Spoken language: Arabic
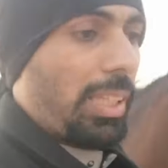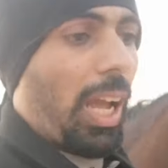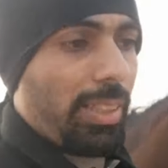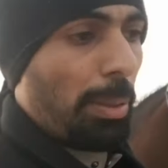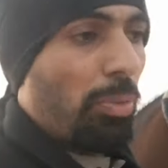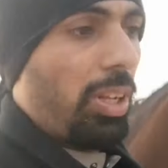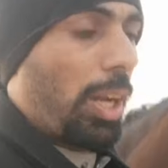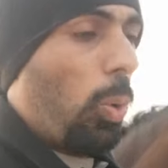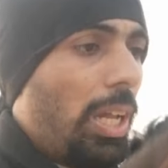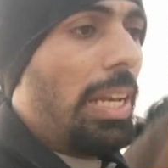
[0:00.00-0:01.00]
اخذتها من
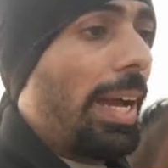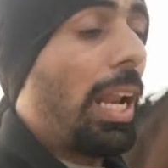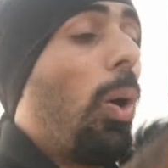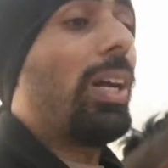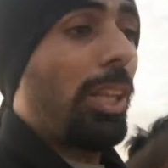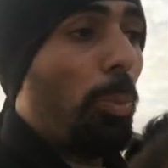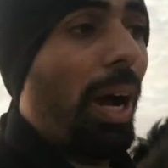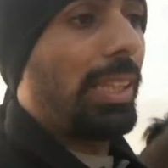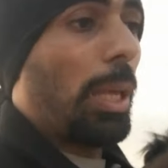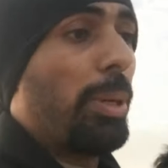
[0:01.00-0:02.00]
فلان او علان او حتى لو ما
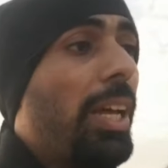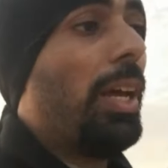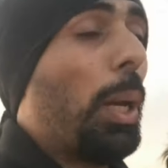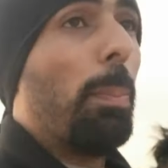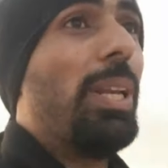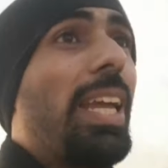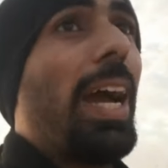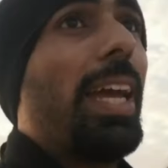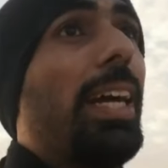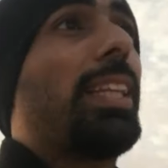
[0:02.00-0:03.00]
اخذتها منه
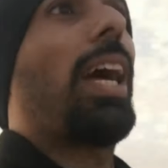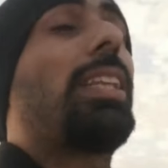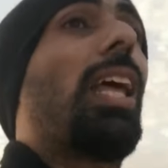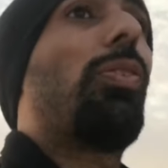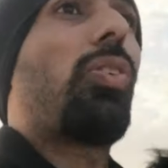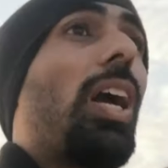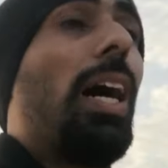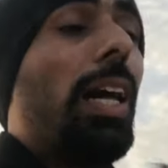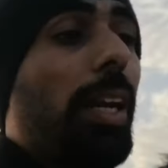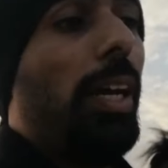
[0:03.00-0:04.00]
بالنهايه انت اخذت
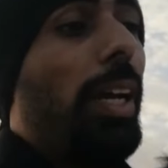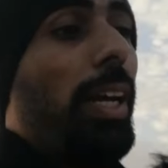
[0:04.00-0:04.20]
افكار